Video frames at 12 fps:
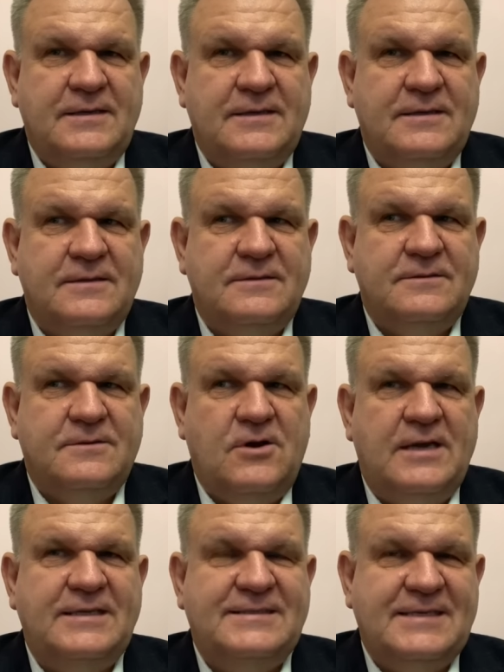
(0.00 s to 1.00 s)
Y,
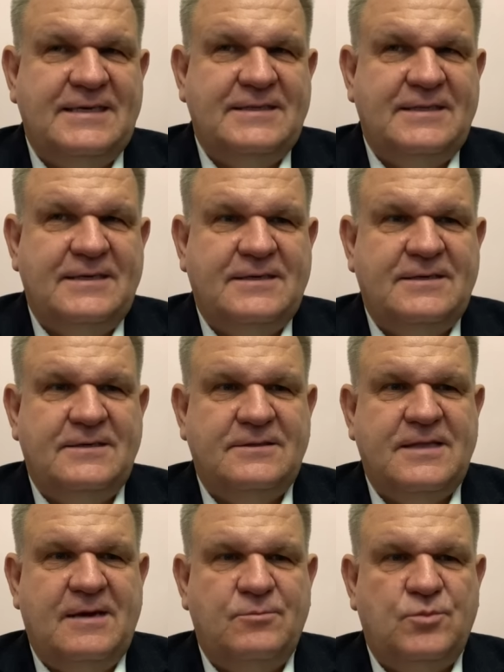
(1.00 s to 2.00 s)
koalicyjnych.
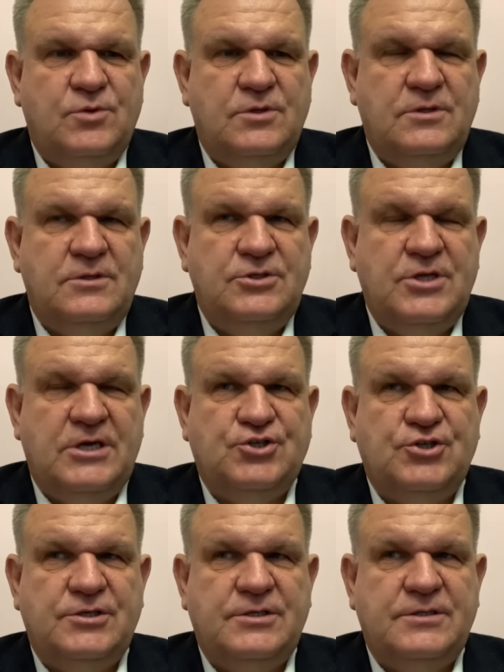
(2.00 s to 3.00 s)
Y, tam
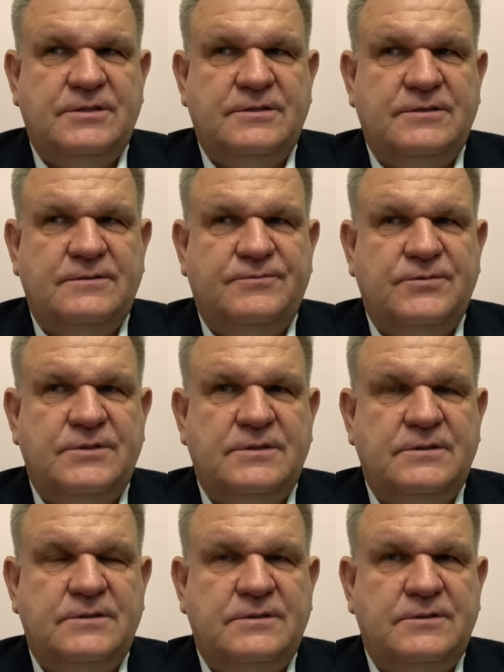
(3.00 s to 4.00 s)
liderzy
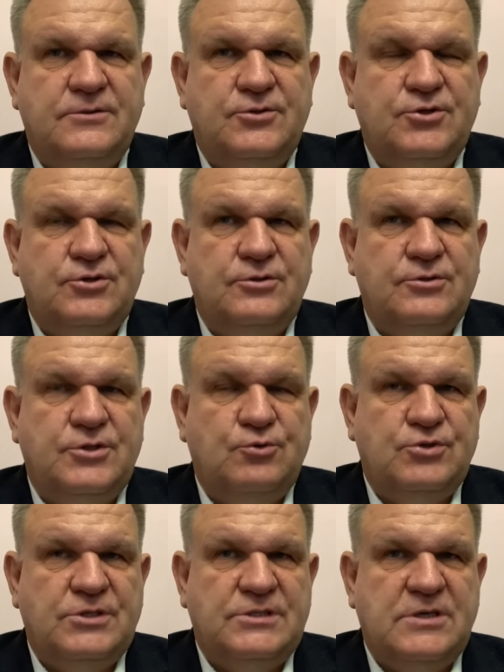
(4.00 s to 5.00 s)
y,
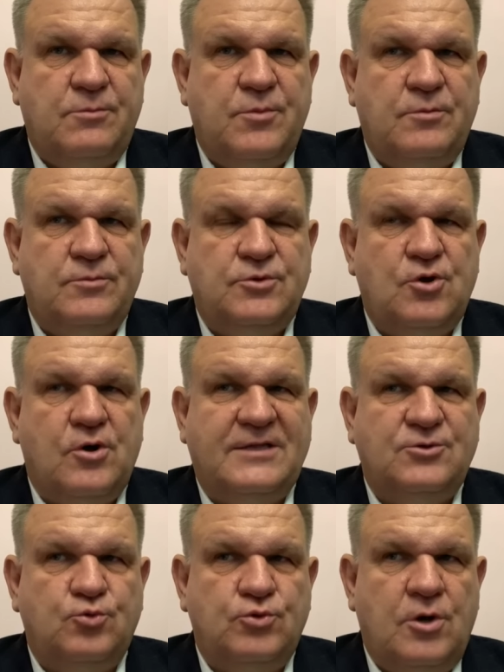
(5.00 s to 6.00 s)
się ze sobą
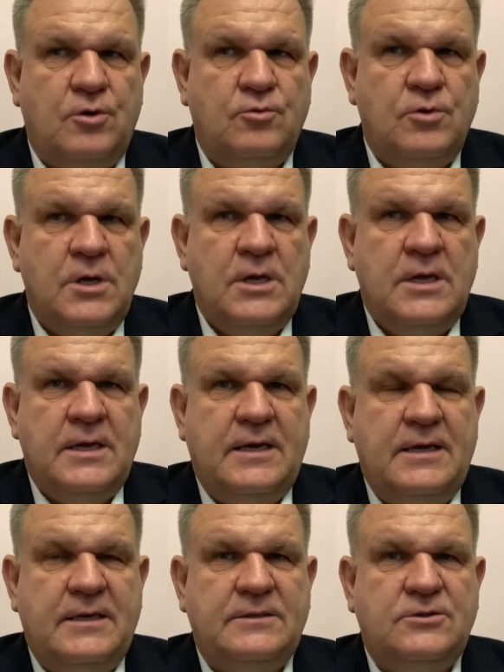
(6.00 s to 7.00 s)
dogadują.
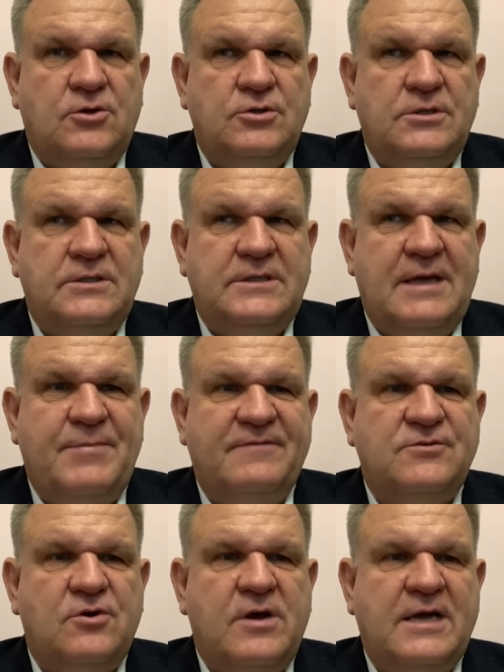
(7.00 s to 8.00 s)
No i na
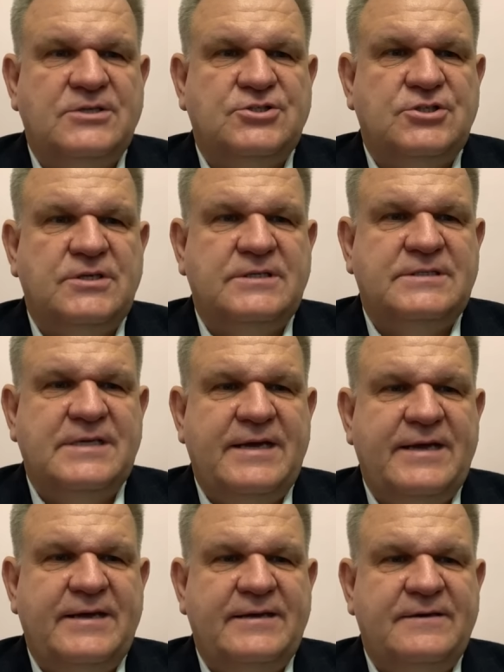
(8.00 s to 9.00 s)
pewno każdy
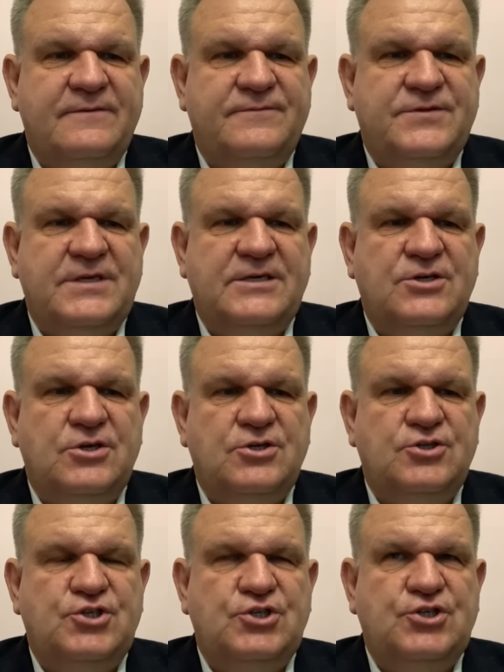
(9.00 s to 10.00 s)
chce w
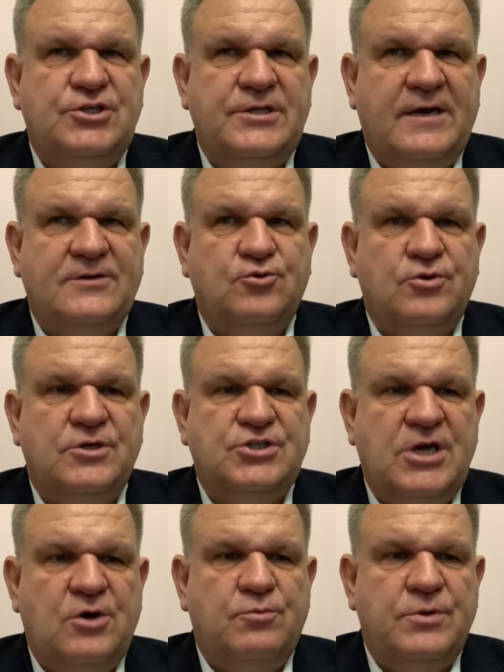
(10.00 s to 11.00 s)
tych dziedzinach, których
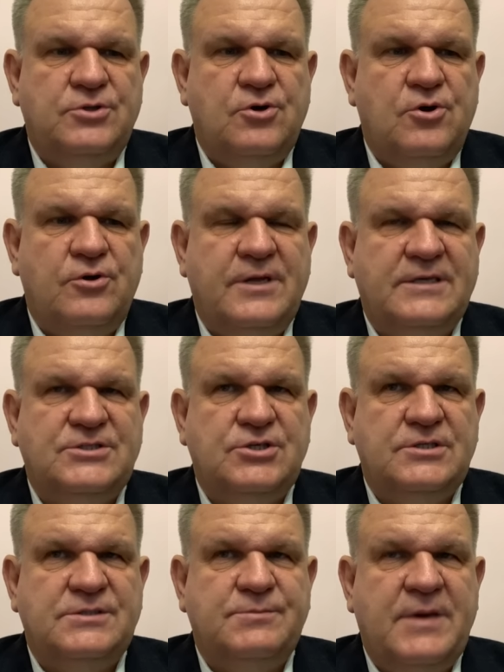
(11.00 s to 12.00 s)
chciałby
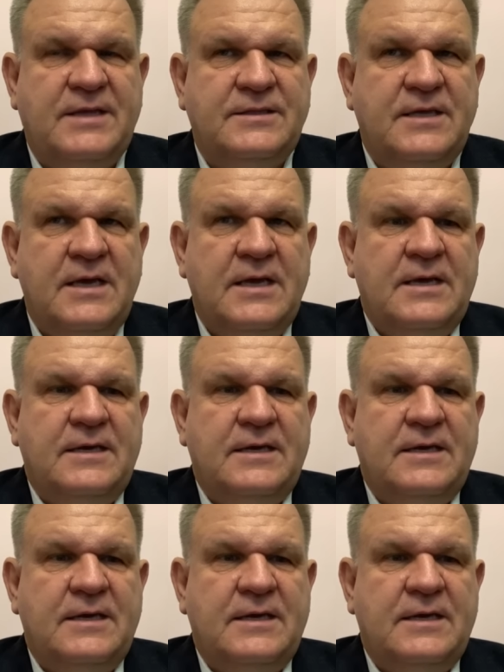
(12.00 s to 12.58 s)
dokonać zmian,